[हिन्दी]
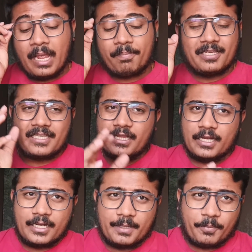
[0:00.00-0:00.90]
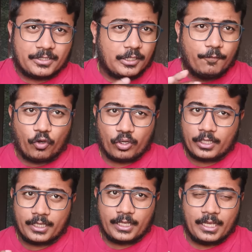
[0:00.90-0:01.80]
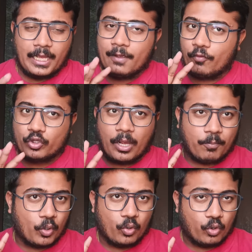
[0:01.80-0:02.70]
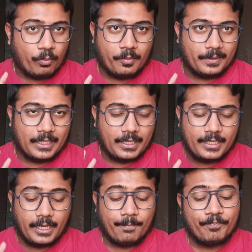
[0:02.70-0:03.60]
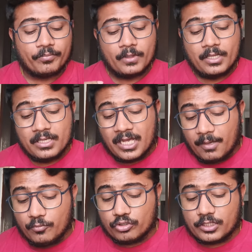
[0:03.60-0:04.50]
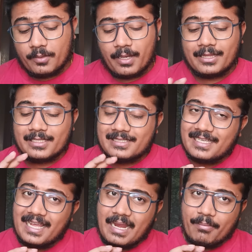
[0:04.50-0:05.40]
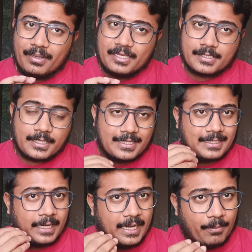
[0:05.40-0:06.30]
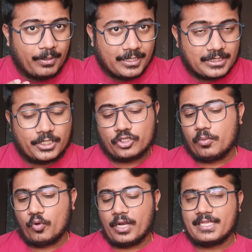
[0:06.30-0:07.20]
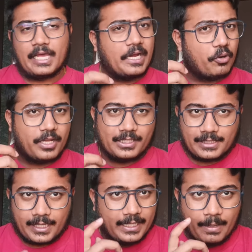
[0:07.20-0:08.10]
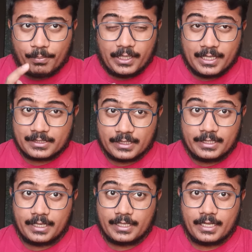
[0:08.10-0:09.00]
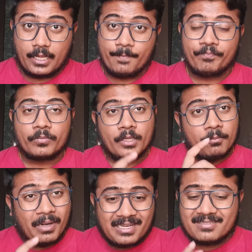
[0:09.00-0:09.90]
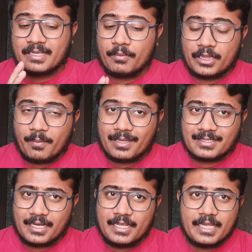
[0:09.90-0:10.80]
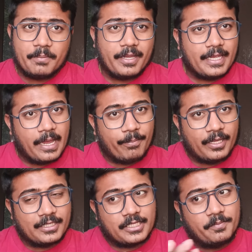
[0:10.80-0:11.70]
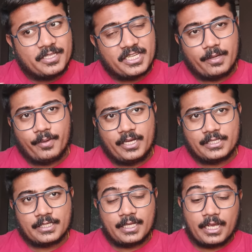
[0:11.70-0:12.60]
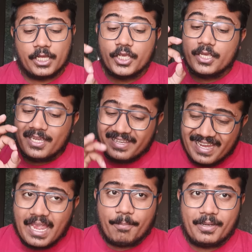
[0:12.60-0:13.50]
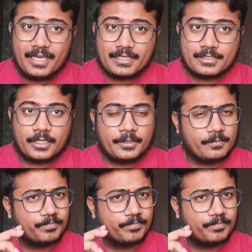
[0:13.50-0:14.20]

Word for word: आपके साथ हंड्रेड परसेंट फ्रॉड करके गया है वो तो आप लोगों को भी पता है ठीक है अब दूसरी बात है जी आर एप्लीकेशन का सेकंड एप्लीकेशन इसको बोला जा रहा है और ये सेकंड एप्लीकेशन ही है ठीक है बट इसका मतलब ऐसा नहीं है कि भाई ये एप्लीकेशन भी छः महीने चलेगा ये एप्लीकेशन